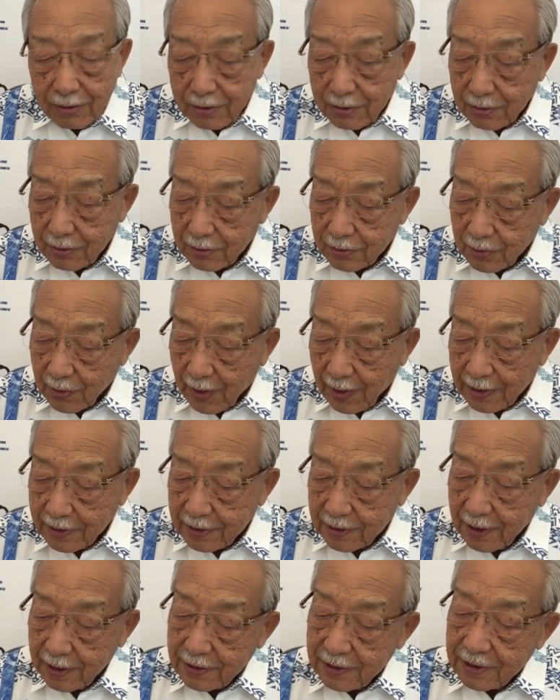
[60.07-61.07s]
うことがあっ
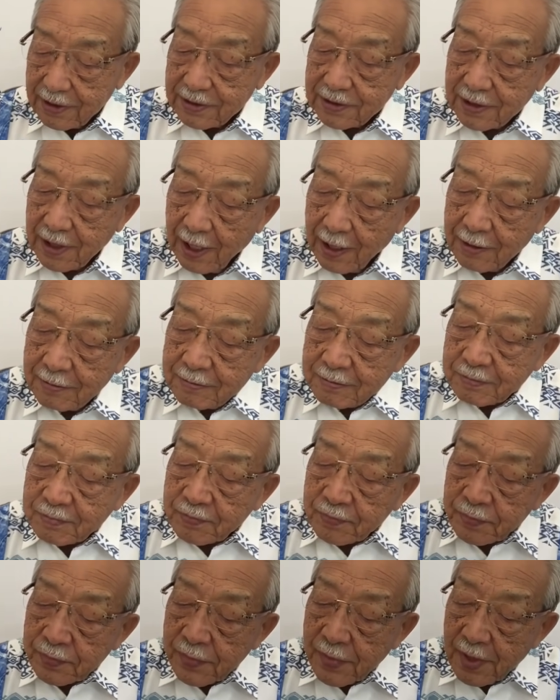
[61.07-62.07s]
たんですが、
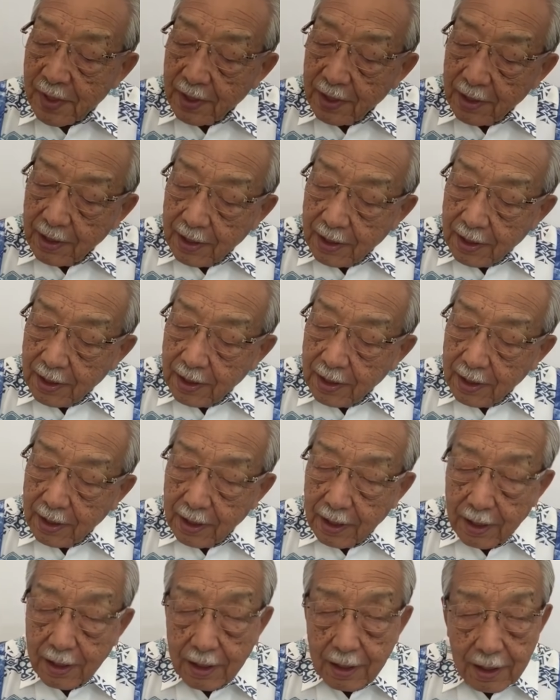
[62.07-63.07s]

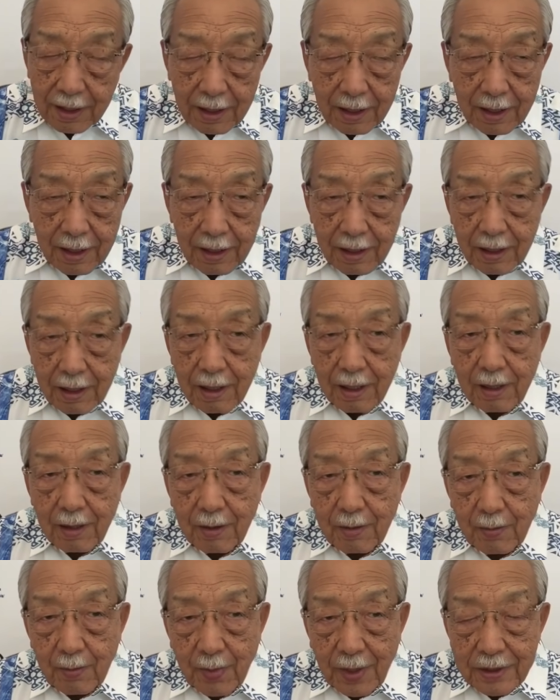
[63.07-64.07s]
えー、
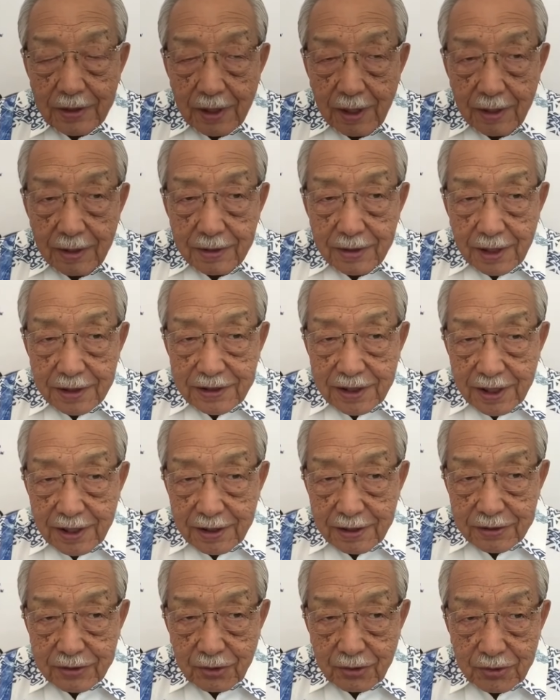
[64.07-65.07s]
まあ、なぜ
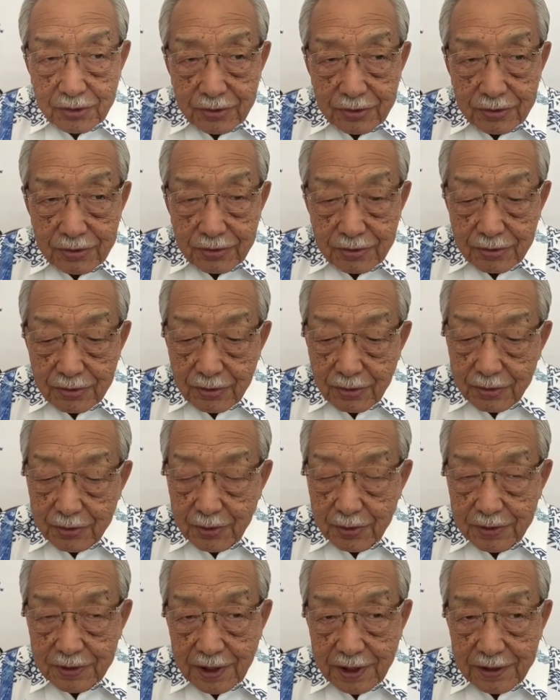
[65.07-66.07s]
そういうこと
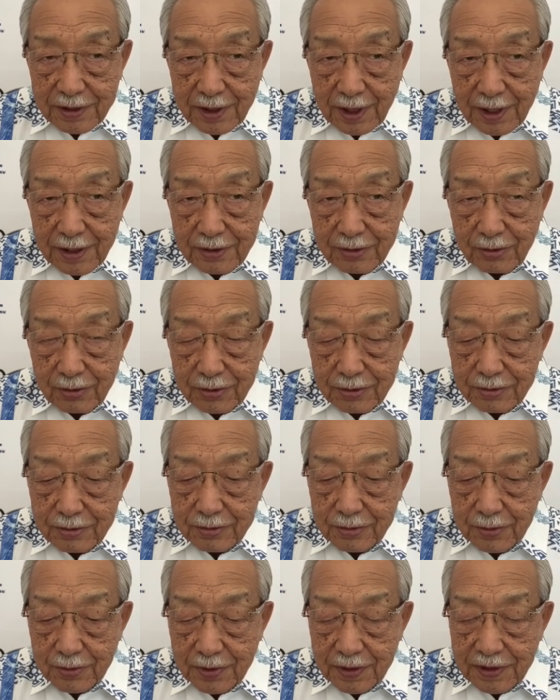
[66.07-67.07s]
になったかという
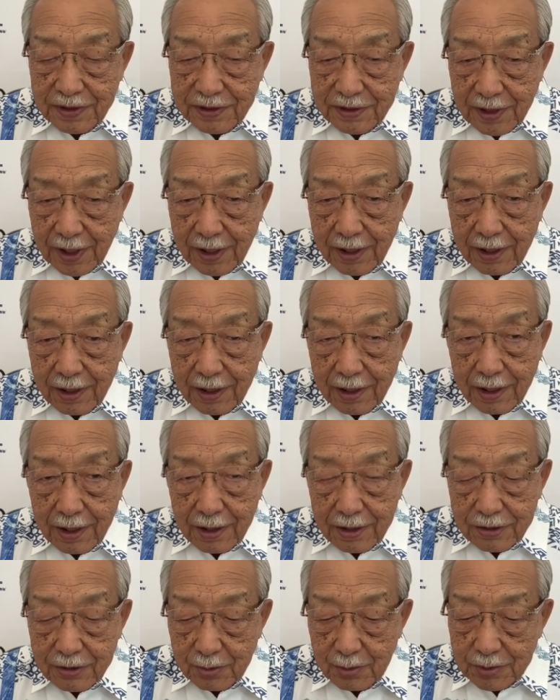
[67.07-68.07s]
とですね、
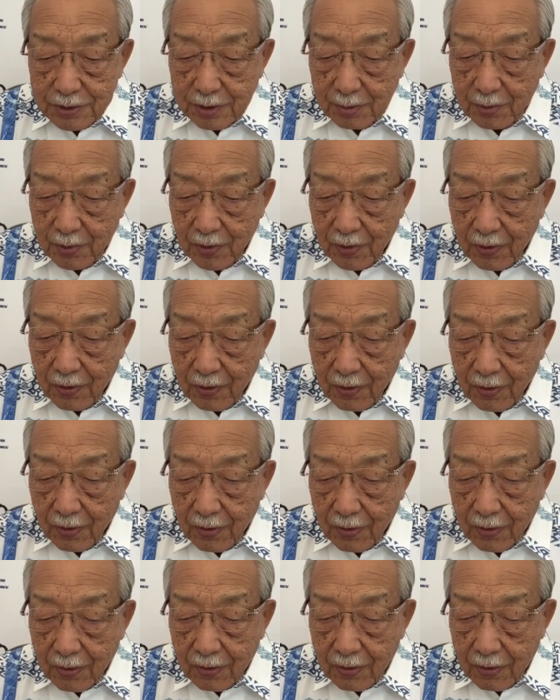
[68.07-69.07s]
えー、そもそ
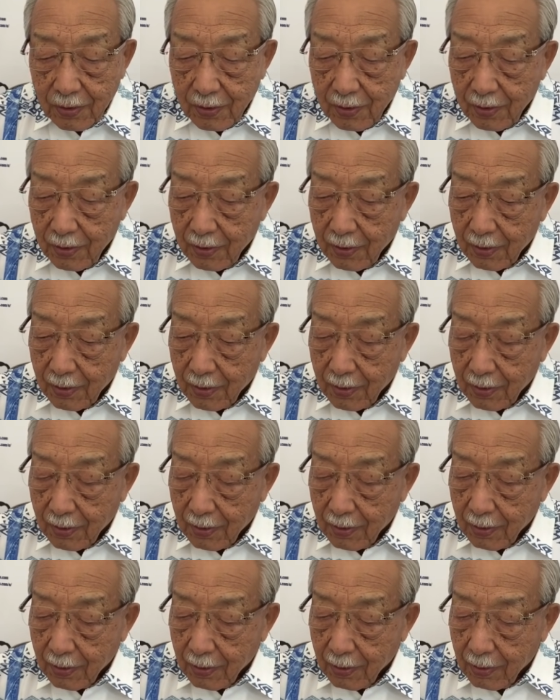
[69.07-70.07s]
もこ
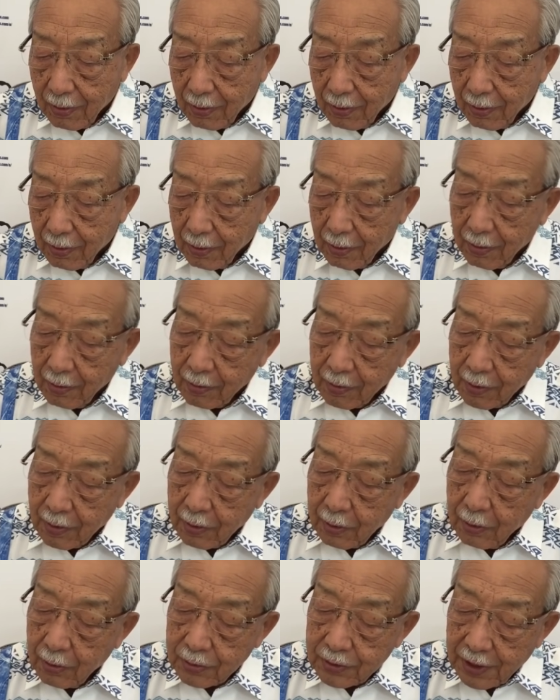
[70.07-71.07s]
の
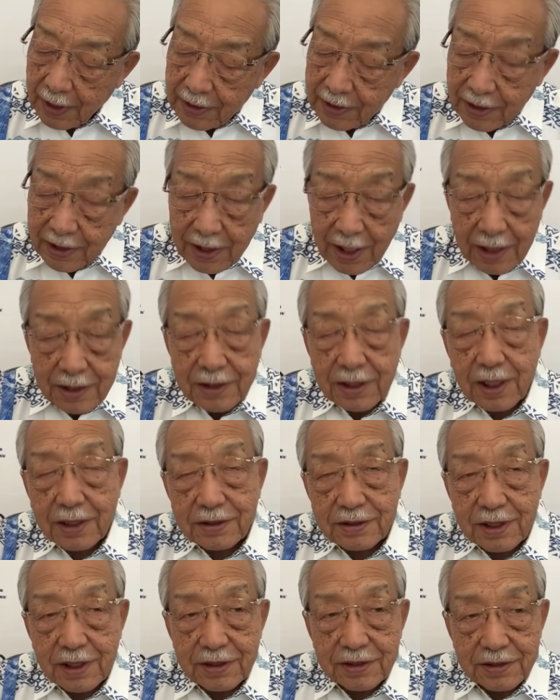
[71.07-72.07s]
恒大に限らず
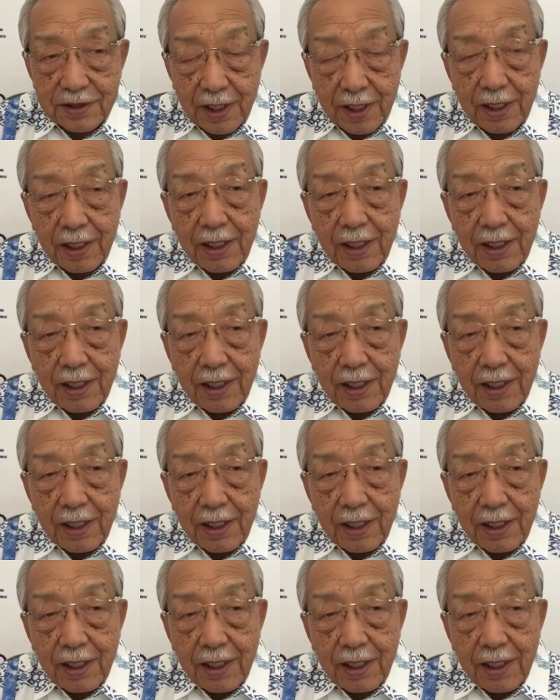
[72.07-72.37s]
ですね、